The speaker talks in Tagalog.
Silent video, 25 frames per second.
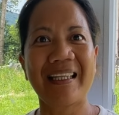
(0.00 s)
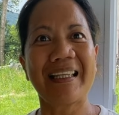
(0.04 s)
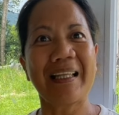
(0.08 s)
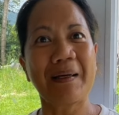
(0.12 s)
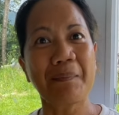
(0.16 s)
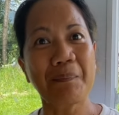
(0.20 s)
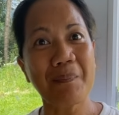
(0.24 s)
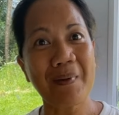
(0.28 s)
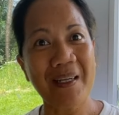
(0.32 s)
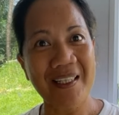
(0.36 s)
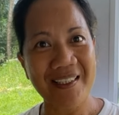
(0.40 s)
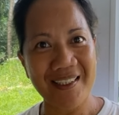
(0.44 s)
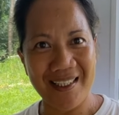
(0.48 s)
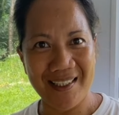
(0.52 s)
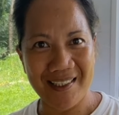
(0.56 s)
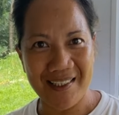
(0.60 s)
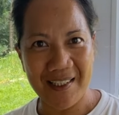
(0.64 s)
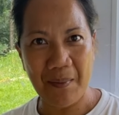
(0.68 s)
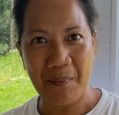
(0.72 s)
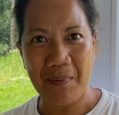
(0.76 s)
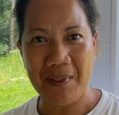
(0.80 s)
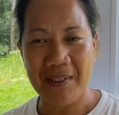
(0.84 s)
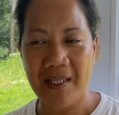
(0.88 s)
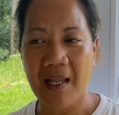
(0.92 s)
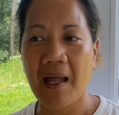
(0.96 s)
Nag-message
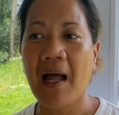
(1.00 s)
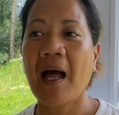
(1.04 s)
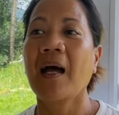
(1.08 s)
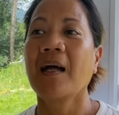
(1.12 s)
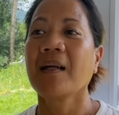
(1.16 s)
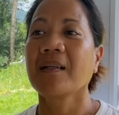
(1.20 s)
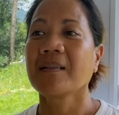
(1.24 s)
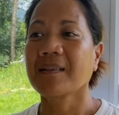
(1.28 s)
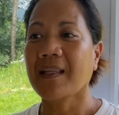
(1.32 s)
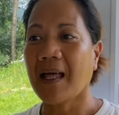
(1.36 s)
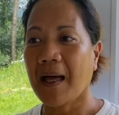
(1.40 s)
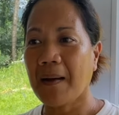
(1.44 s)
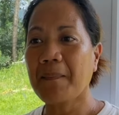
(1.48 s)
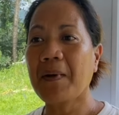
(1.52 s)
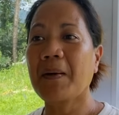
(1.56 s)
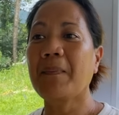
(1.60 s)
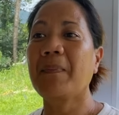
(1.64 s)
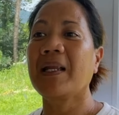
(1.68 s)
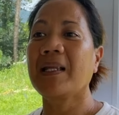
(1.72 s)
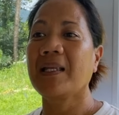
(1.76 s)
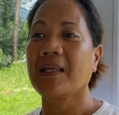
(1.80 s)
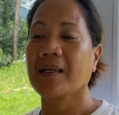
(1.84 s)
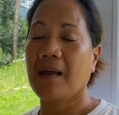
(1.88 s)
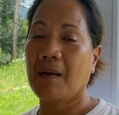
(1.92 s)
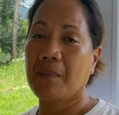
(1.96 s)
naman sila, tama
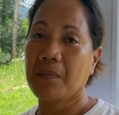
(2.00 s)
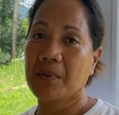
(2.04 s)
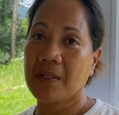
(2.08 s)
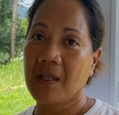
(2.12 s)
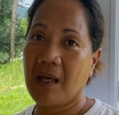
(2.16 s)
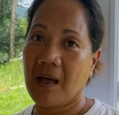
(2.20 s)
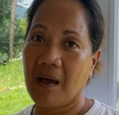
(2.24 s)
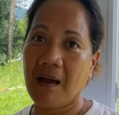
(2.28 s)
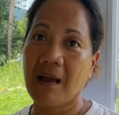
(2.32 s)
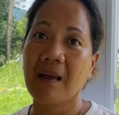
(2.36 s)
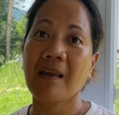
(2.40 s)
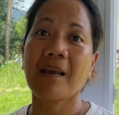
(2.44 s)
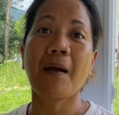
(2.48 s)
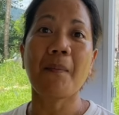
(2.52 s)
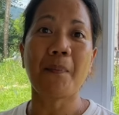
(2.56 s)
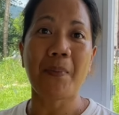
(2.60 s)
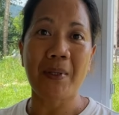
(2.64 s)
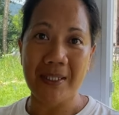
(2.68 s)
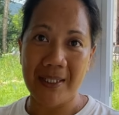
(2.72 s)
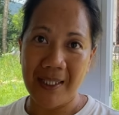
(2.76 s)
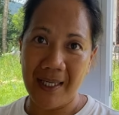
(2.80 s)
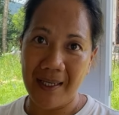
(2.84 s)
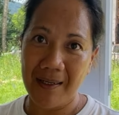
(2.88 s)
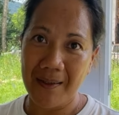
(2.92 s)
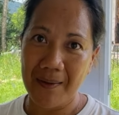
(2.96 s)
balik kami da, kay
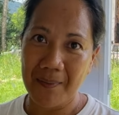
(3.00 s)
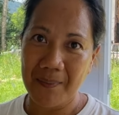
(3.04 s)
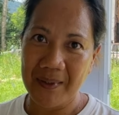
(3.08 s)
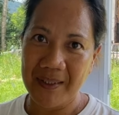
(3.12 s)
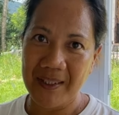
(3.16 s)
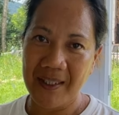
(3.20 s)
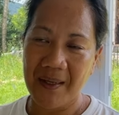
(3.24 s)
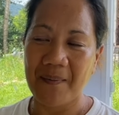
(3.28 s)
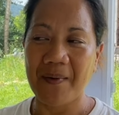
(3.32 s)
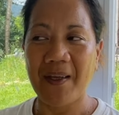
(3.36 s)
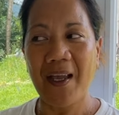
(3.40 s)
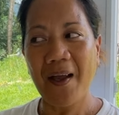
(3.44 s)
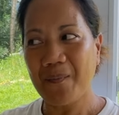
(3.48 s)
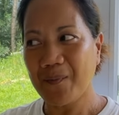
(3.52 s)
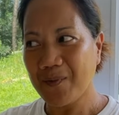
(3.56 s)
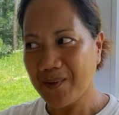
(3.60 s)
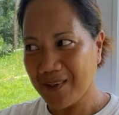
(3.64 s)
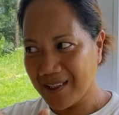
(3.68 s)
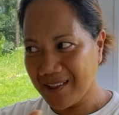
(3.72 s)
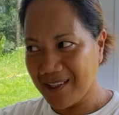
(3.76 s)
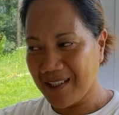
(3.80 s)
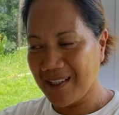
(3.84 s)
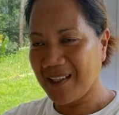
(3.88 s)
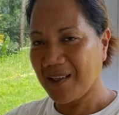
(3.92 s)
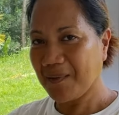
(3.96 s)
kapasar naman kami. Amo
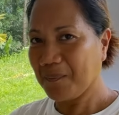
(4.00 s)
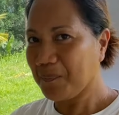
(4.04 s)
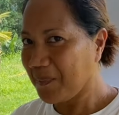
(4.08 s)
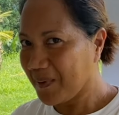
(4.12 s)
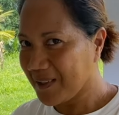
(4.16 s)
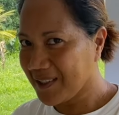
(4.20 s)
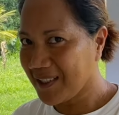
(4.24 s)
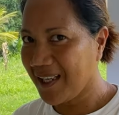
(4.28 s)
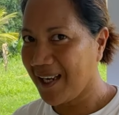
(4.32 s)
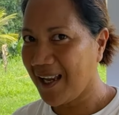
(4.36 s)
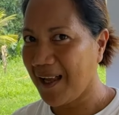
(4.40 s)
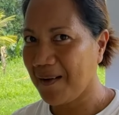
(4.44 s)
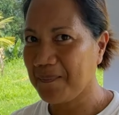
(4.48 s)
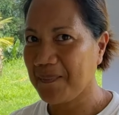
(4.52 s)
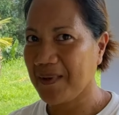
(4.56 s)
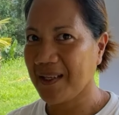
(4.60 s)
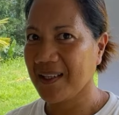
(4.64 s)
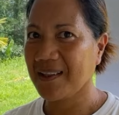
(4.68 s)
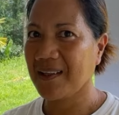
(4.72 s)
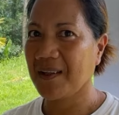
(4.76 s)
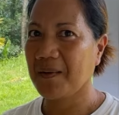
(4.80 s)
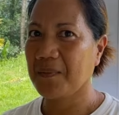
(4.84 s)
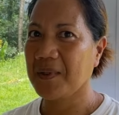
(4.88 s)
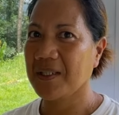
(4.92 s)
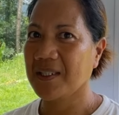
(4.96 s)
na din,
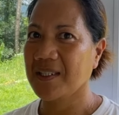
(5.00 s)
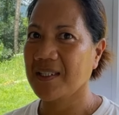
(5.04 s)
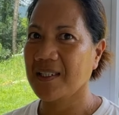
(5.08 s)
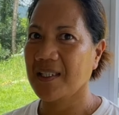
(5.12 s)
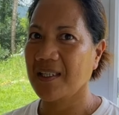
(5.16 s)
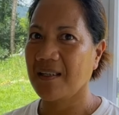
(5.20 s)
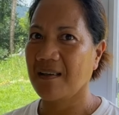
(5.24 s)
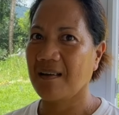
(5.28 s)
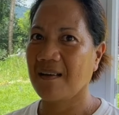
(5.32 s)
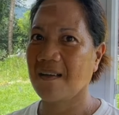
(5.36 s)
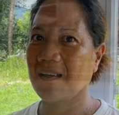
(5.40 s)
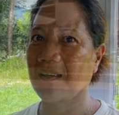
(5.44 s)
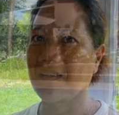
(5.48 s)
nagpasalamat naman sila.